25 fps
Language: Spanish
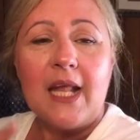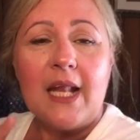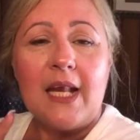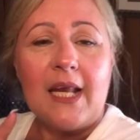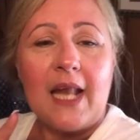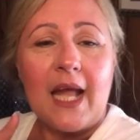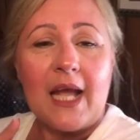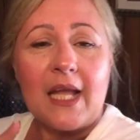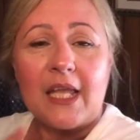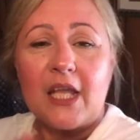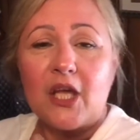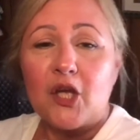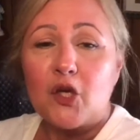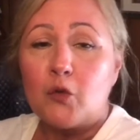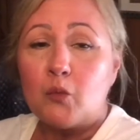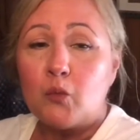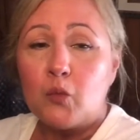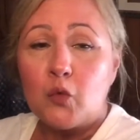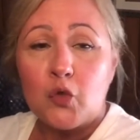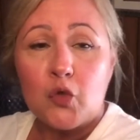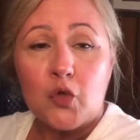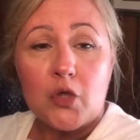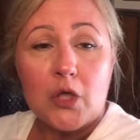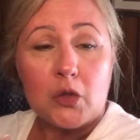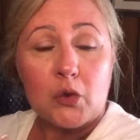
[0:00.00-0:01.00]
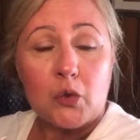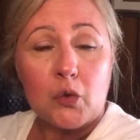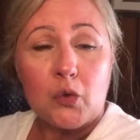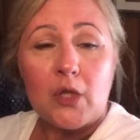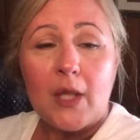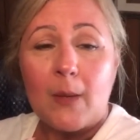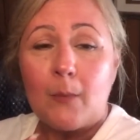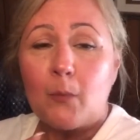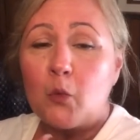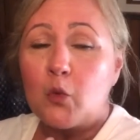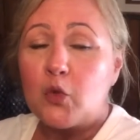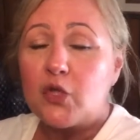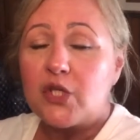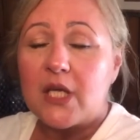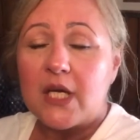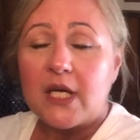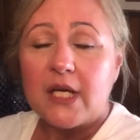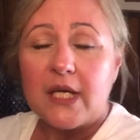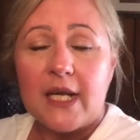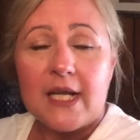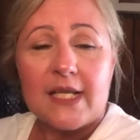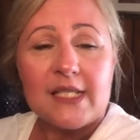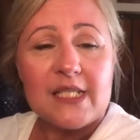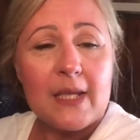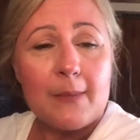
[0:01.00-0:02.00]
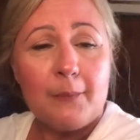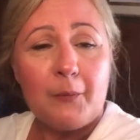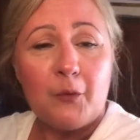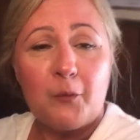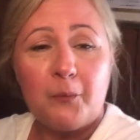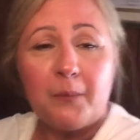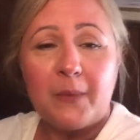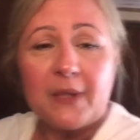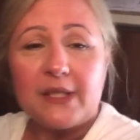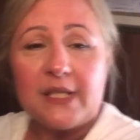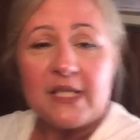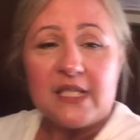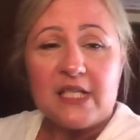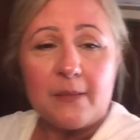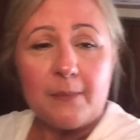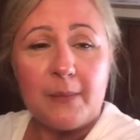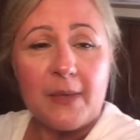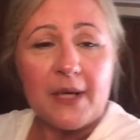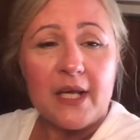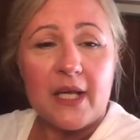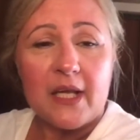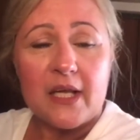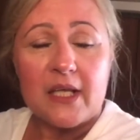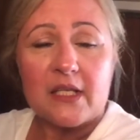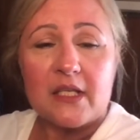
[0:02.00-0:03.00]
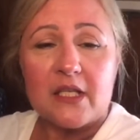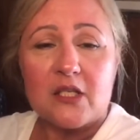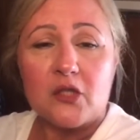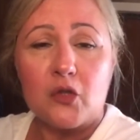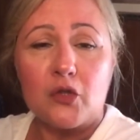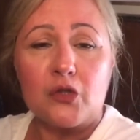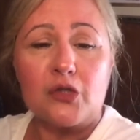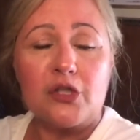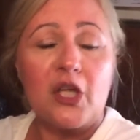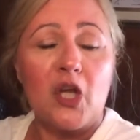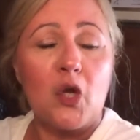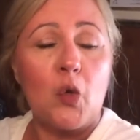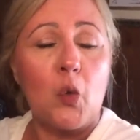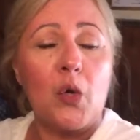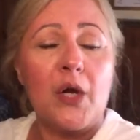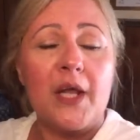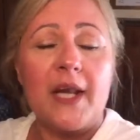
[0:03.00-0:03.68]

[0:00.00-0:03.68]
Las quiero mucho a todas. Muchas gracias por participar en este sorteo.